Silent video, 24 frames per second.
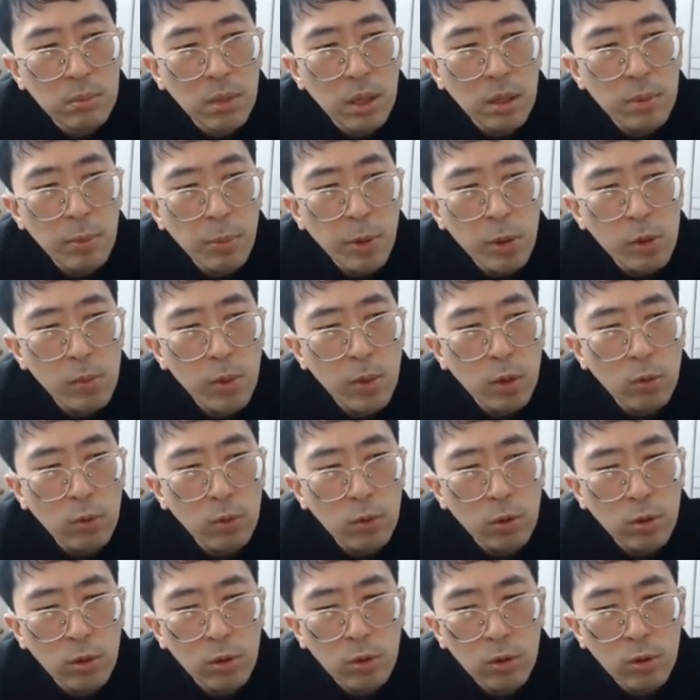먹으면 포를
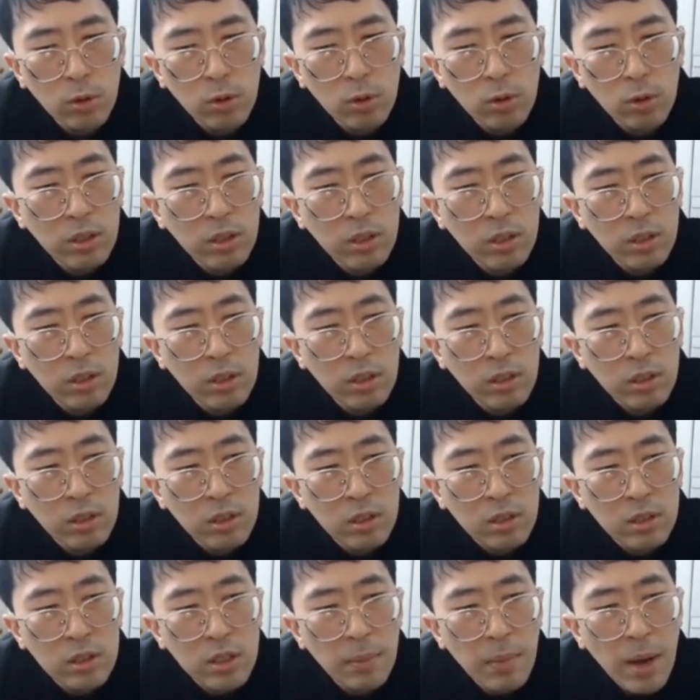먹고.
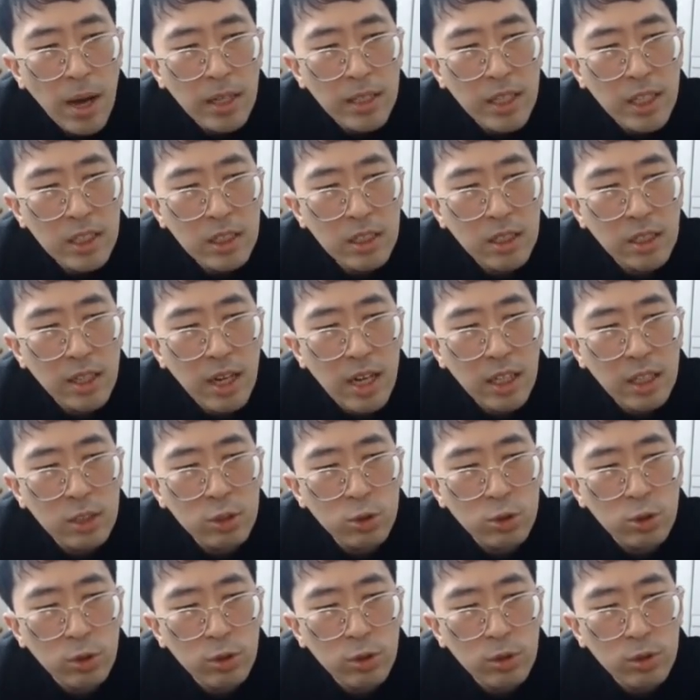마가 다시
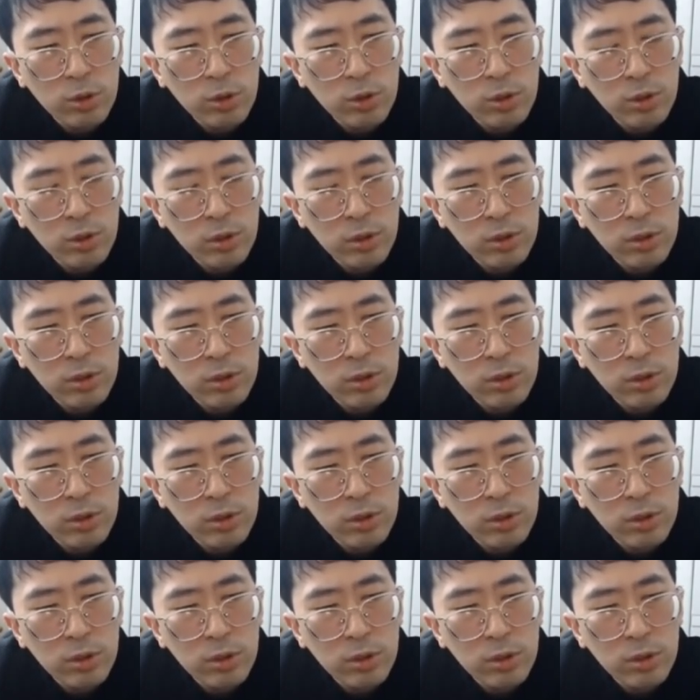들어가겠죠.